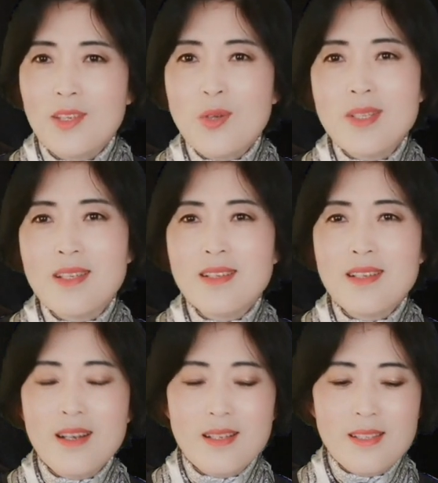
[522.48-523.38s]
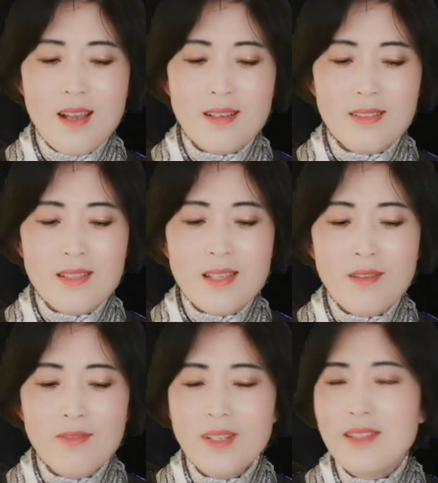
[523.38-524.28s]
尤其是像
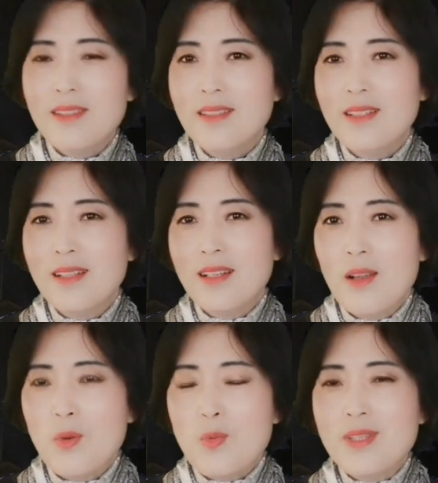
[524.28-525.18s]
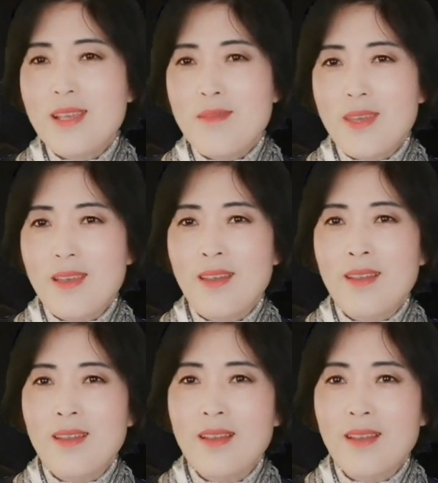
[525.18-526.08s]
江峰、吴建
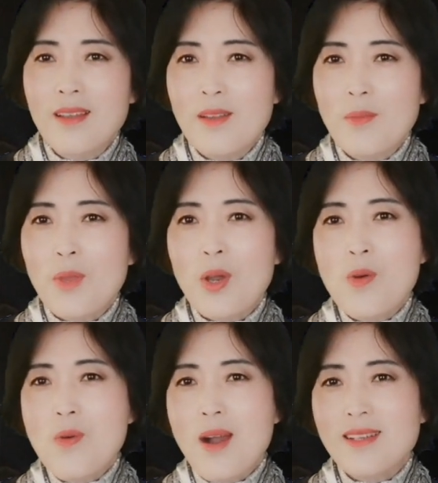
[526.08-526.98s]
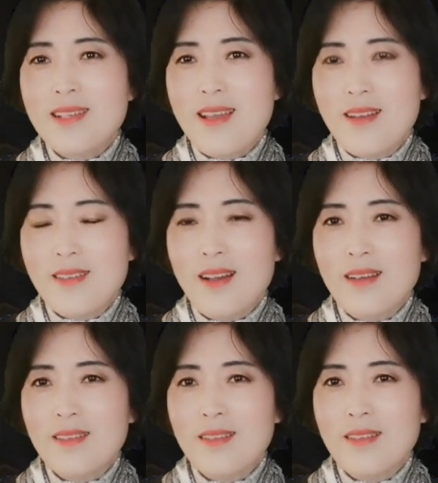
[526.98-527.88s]
民、美猴王这样
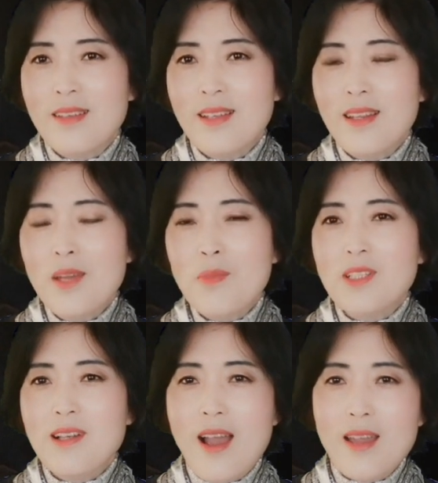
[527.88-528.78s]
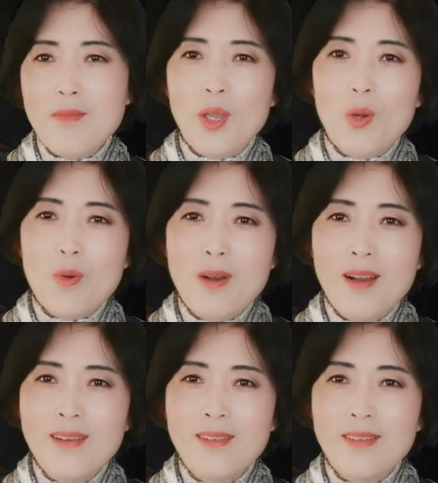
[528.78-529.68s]
的，那么热爱美
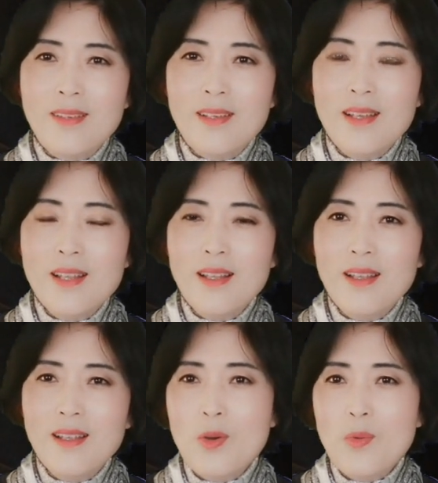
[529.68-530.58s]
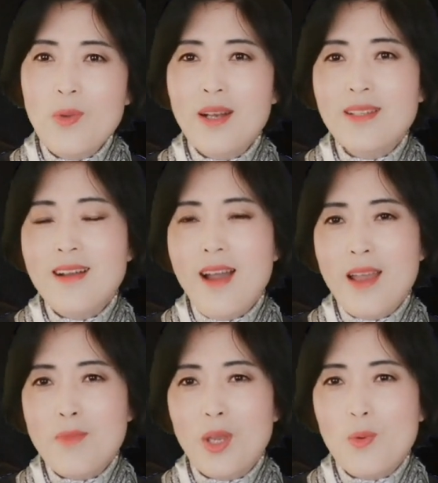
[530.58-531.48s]
国，为了热
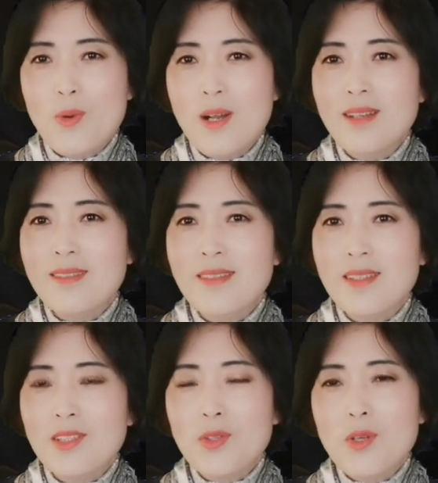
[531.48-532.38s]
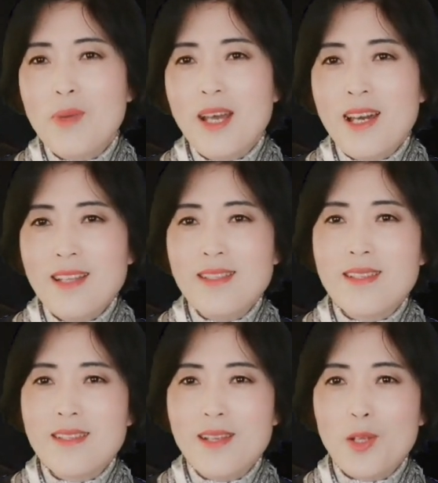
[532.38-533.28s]
爱美国都那么恨
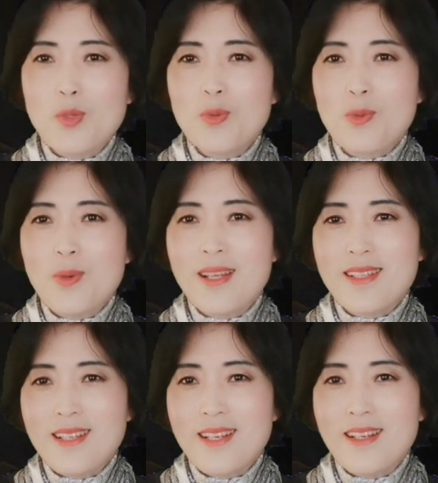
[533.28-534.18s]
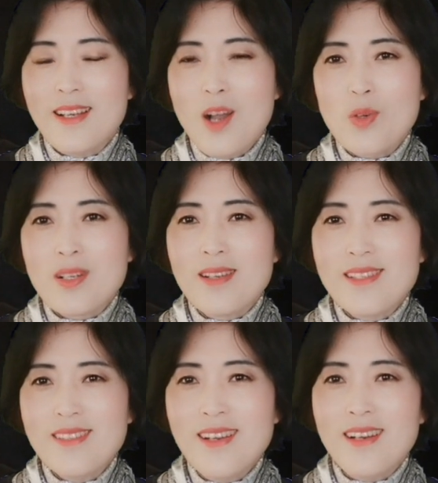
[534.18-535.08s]
自己的祖国的这些人，好伤
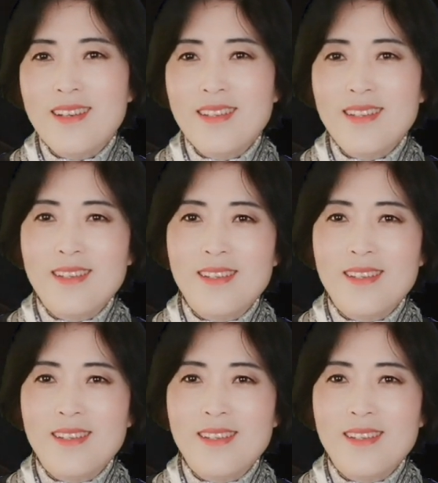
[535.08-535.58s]
心啊！